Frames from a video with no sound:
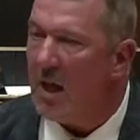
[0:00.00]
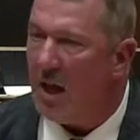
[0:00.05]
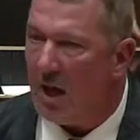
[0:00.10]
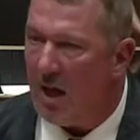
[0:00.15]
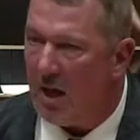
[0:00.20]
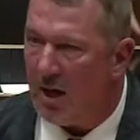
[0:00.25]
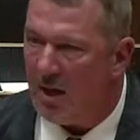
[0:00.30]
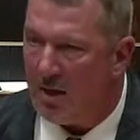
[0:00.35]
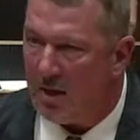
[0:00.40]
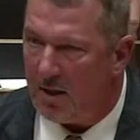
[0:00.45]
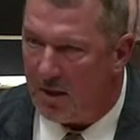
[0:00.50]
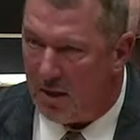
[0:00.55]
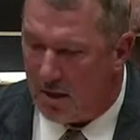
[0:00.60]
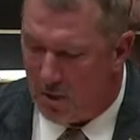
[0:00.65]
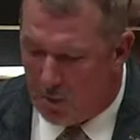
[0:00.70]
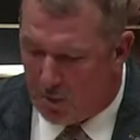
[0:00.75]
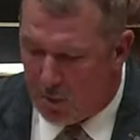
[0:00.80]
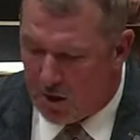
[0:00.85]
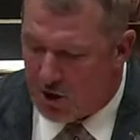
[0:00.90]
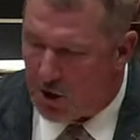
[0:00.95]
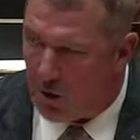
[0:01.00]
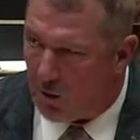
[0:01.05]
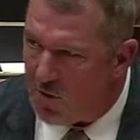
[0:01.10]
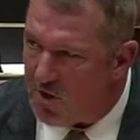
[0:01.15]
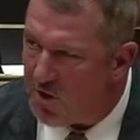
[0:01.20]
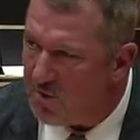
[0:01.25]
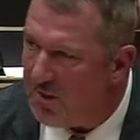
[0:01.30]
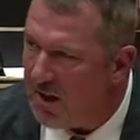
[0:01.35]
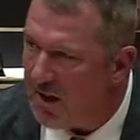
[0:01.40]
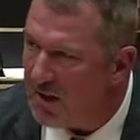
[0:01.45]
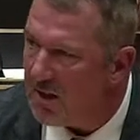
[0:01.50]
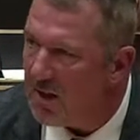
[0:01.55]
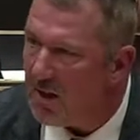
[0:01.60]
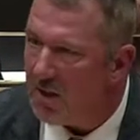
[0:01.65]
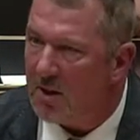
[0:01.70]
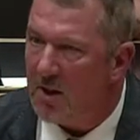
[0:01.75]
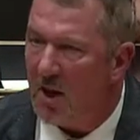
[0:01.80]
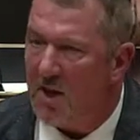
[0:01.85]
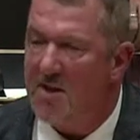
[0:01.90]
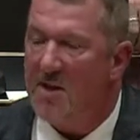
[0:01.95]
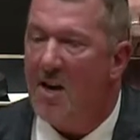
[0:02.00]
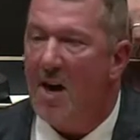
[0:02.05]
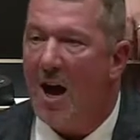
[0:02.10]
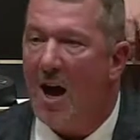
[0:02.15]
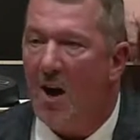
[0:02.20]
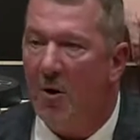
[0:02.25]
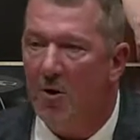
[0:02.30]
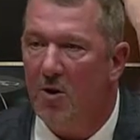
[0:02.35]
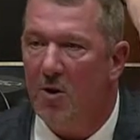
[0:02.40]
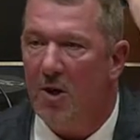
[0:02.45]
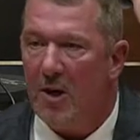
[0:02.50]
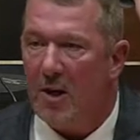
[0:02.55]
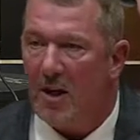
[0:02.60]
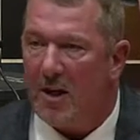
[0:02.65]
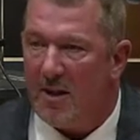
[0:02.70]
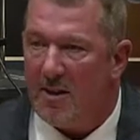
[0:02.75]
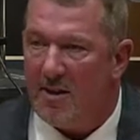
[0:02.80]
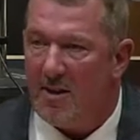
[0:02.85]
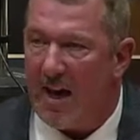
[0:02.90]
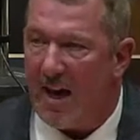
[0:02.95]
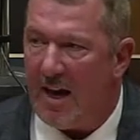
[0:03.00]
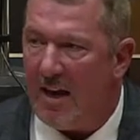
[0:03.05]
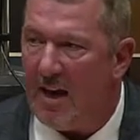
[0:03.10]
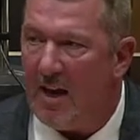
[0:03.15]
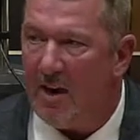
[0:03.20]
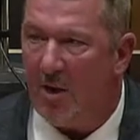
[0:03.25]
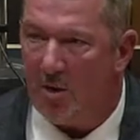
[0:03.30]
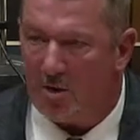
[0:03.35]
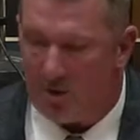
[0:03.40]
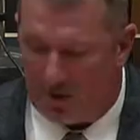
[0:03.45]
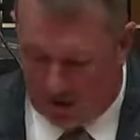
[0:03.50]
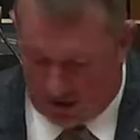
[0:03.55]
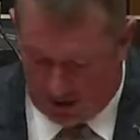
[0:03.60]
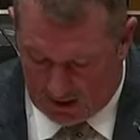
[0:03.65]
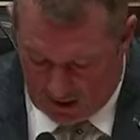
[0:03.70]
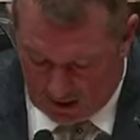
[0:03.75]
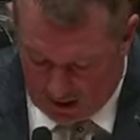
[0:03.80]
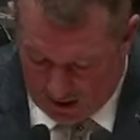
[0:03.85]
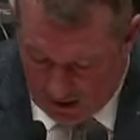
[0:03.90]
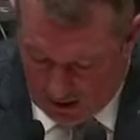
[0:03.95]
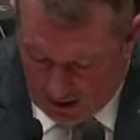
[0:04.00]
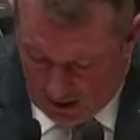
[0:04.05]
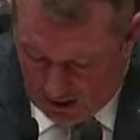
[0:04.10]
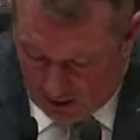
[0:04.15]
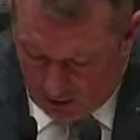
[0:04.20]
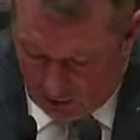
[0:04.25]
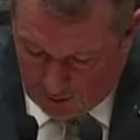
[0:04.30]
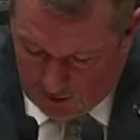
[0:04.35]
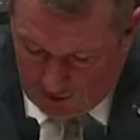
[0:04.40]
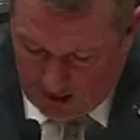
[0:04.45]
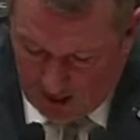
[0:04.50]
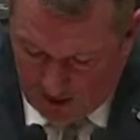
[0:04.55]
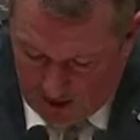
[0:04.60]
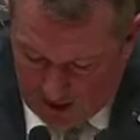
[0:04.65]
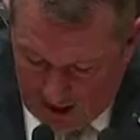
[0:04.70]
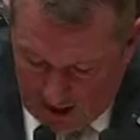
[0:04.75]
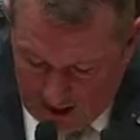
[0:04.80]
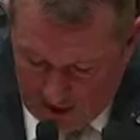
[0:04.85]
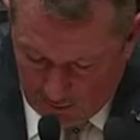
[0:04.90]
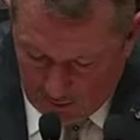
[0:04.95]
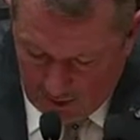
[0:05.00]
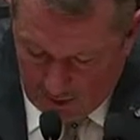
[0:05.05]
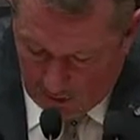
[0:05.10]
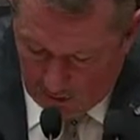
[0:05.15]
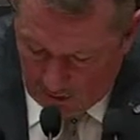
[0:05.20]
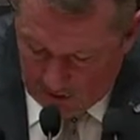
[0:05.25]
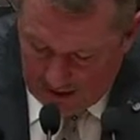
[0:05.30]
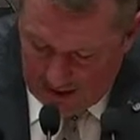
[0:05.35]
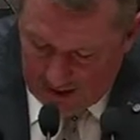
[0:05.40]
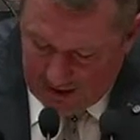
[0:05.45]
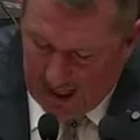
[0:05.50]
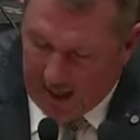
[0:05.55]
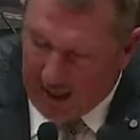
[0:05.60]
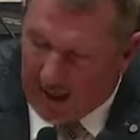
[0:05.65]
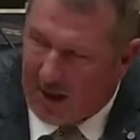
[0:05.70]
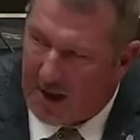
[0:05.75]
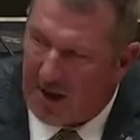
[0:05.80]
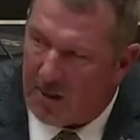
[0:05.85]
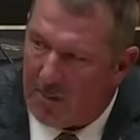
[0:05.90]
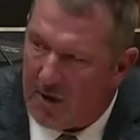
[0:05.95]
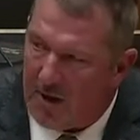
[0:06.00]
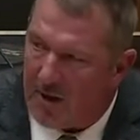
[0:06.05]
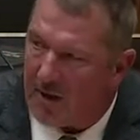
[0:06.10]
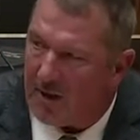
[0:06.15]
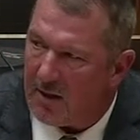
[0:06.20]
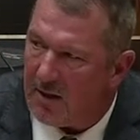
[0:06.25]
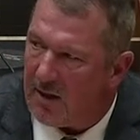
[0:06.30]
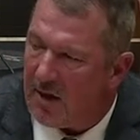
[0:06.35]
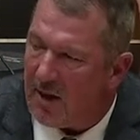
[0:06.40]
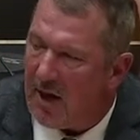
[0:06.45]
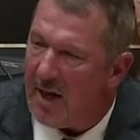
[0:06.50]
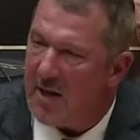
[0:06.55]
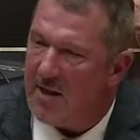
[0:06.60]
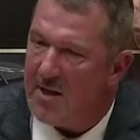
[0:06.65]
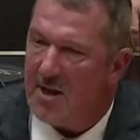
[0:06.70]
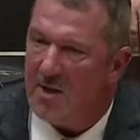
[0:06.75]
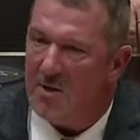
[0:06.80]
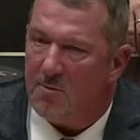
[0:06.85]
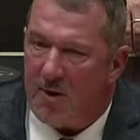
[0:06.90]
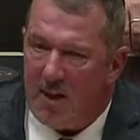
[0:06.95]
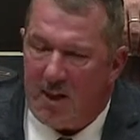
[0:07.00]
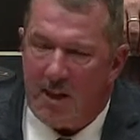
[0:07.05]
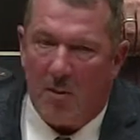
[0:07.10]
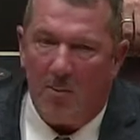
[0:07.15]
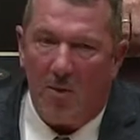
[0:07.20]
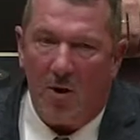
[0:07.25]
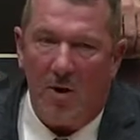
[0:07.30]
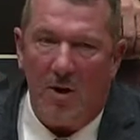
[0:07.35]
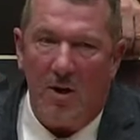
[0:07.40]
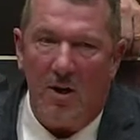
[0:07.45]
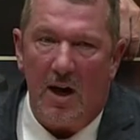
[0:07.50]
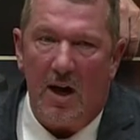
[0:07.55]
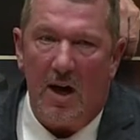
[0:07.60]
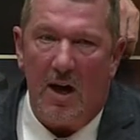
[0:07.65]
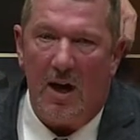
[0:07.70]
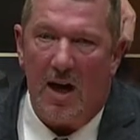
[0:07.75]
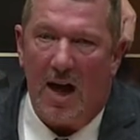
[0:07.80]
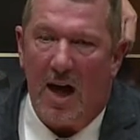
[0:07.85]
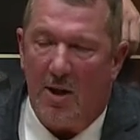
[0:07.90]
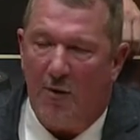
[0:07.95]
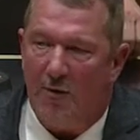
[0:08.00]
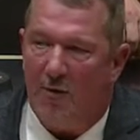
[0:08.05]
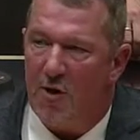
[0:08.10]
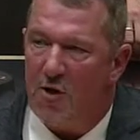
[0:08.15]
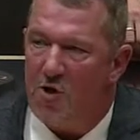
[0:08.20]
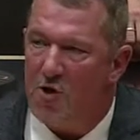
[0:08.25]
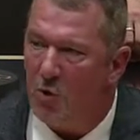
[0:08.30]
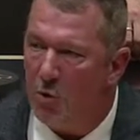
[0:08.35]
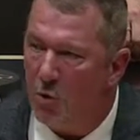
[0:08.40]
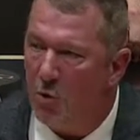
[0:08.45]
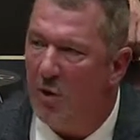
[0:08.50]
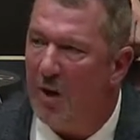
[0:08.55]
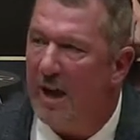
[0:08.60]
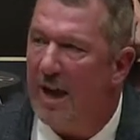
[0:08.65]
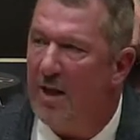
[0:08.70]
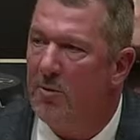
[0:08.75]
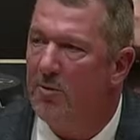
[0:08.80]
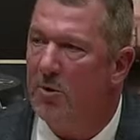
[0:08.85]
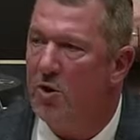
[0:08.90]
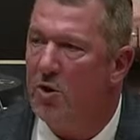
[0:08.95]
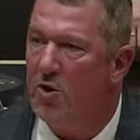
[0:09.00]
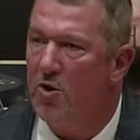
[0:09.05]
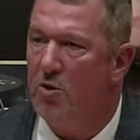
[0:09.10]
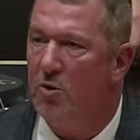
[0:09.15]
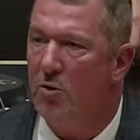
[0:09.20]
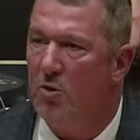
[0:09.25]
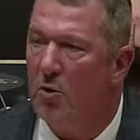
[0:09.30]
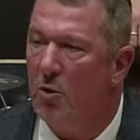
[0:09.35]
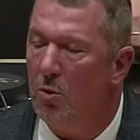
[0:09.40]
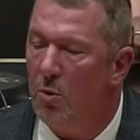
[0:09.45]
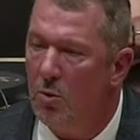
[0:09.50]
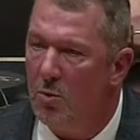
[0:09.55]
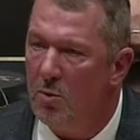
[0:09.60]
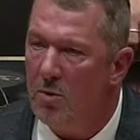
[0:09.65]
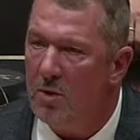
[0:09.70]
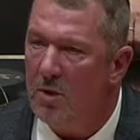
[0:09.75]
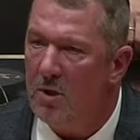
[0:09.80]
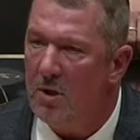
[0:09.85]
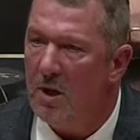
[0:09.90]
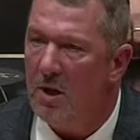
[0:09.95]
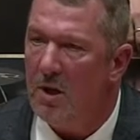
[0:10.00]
äh, beschlossen wird, das auch Zähne hat. Und aus diesem Grunde denke ich mir, es ist wieder mal ein Versuch, etwas zu tun,